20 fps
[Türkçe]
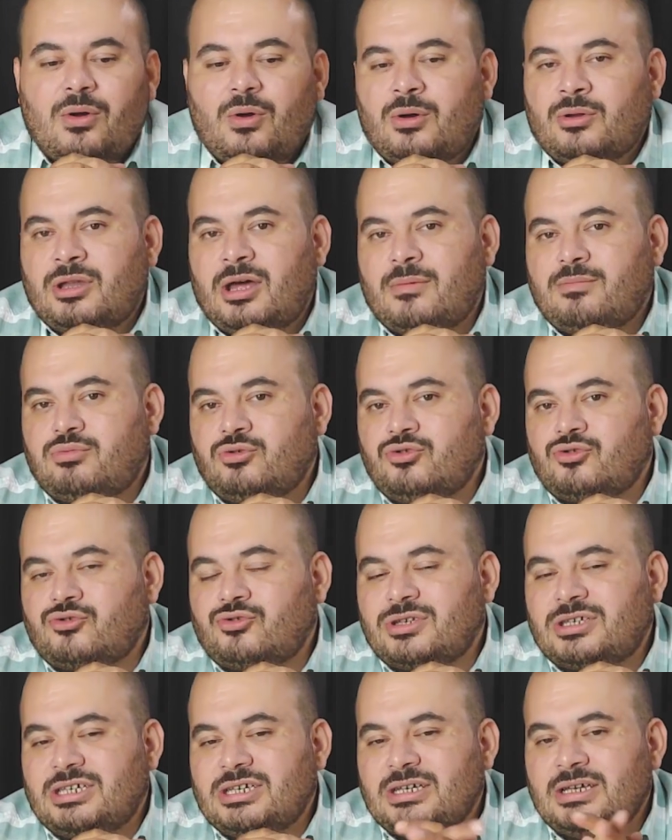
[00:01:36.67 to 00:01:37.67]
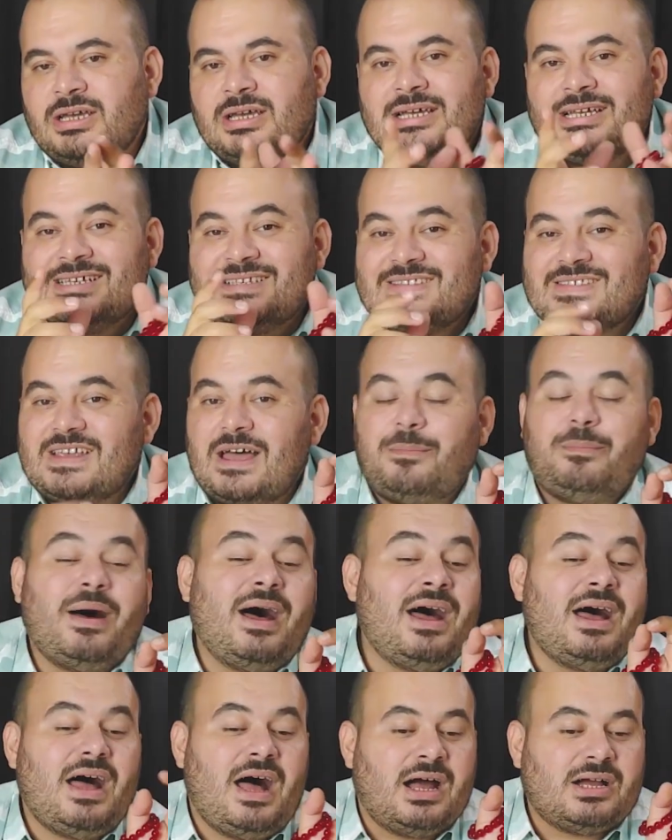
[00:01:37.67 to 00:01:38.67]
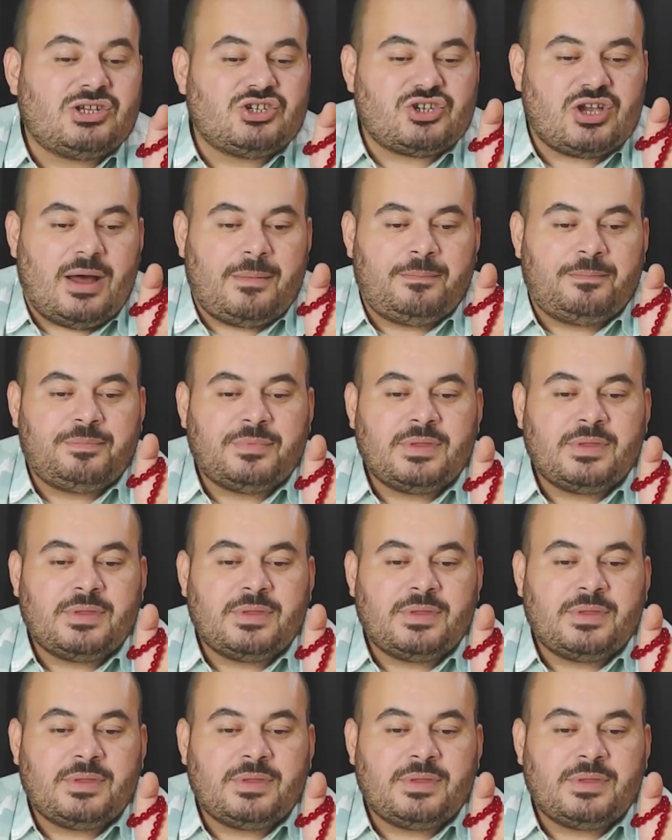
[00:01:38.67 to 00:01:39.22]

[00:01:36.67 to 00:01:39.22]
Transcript: ona buyurdu ki sabah akşam